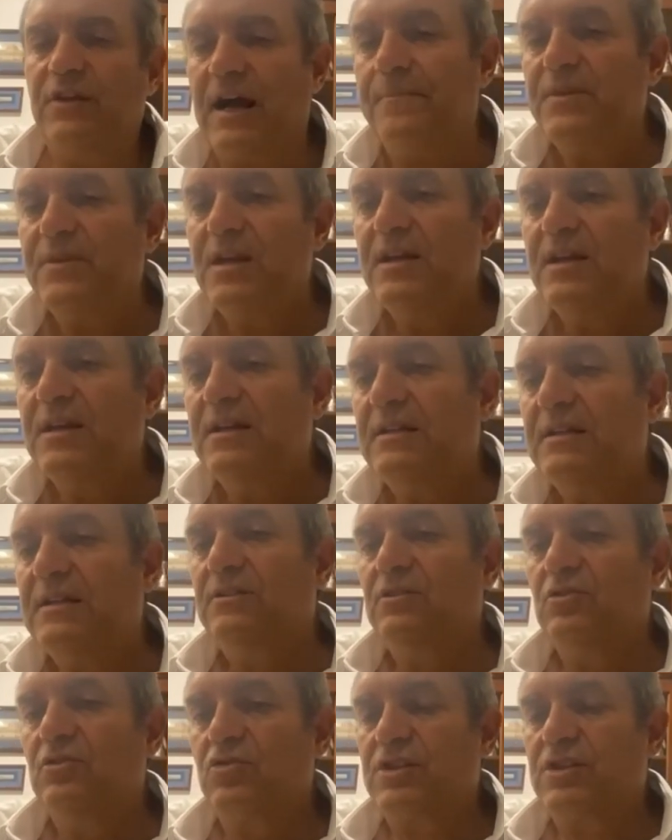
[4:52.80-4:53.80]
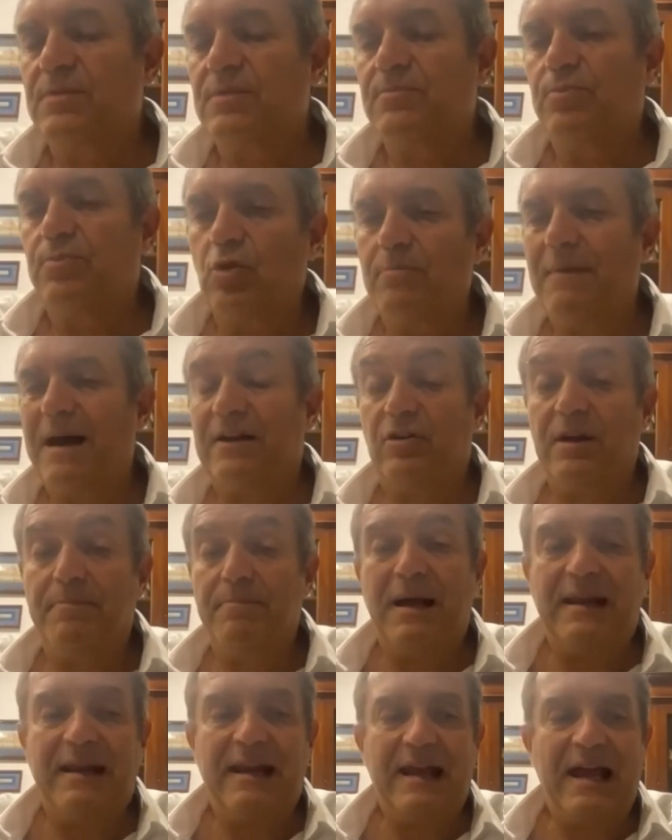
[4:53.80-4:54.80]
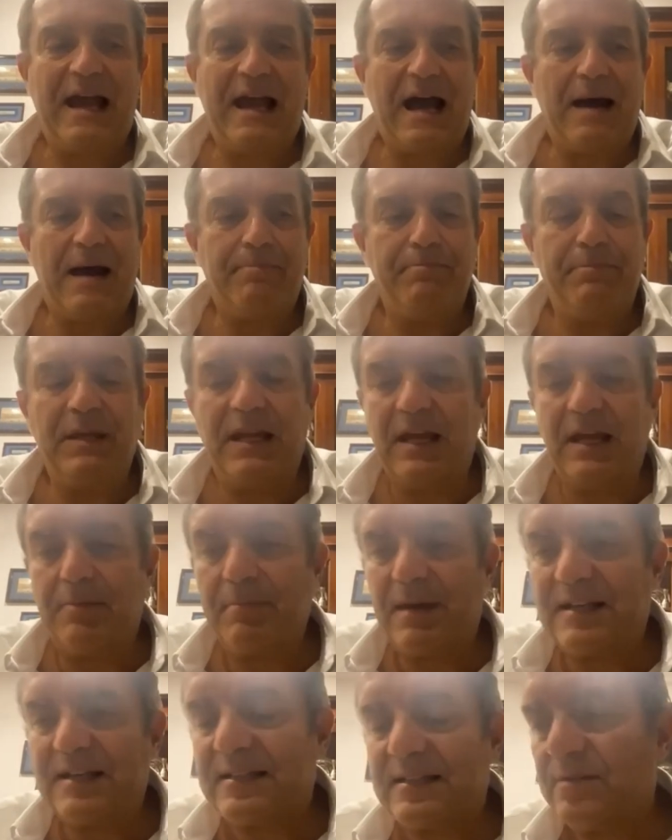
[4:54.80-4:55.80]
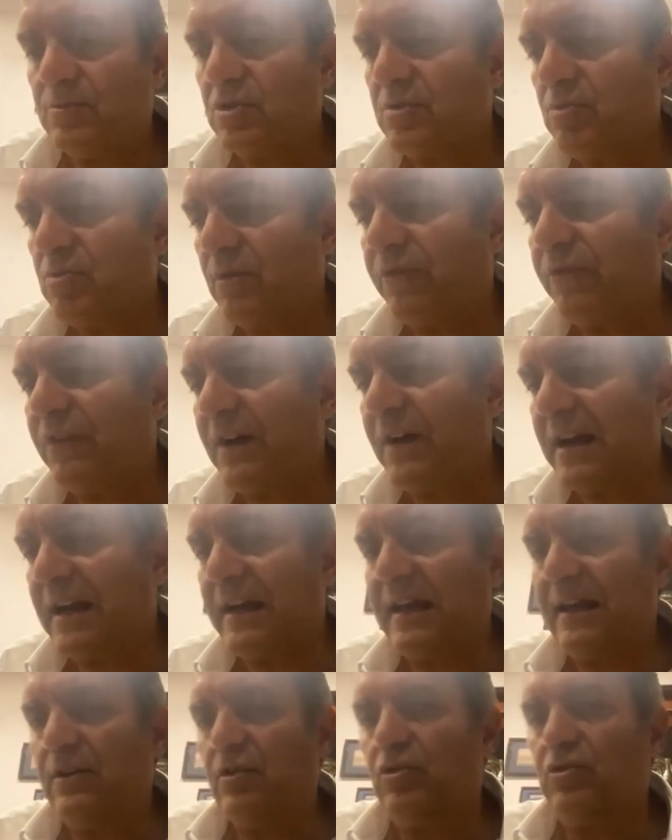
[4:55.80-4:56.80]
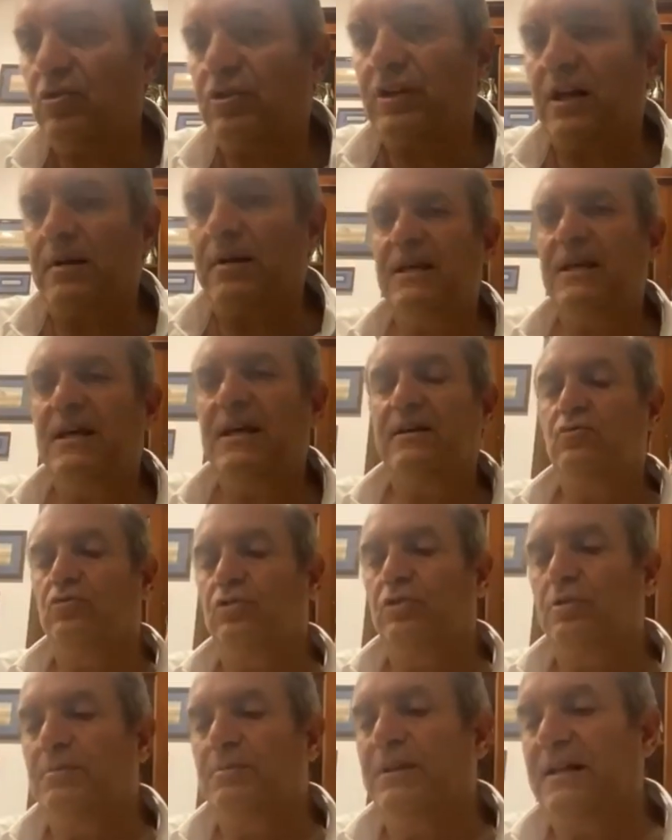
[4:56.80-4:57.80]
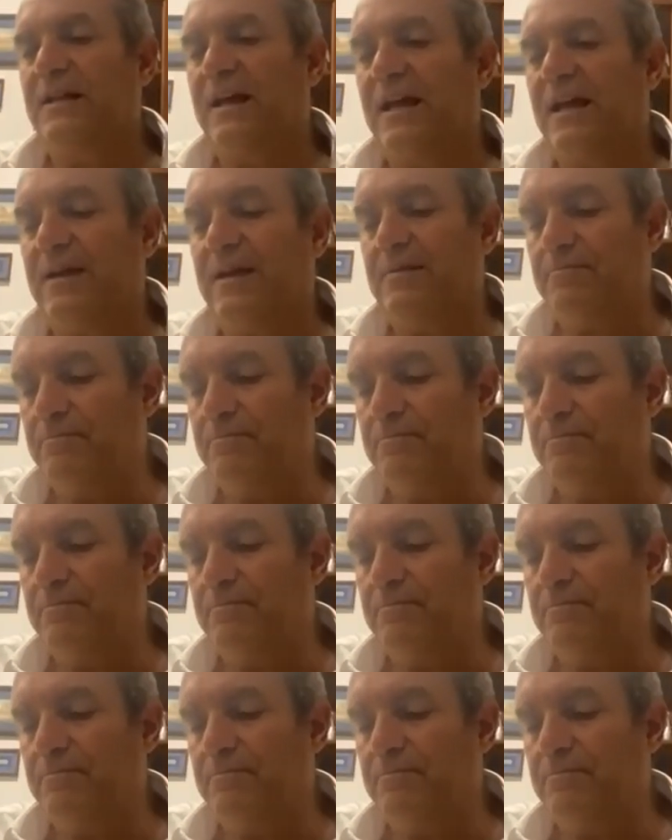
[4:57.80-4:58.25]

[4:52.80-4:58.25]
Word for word: non si può, il mare non è balneabile, al massimo si può fare l'elioterapia negli ultimi tempi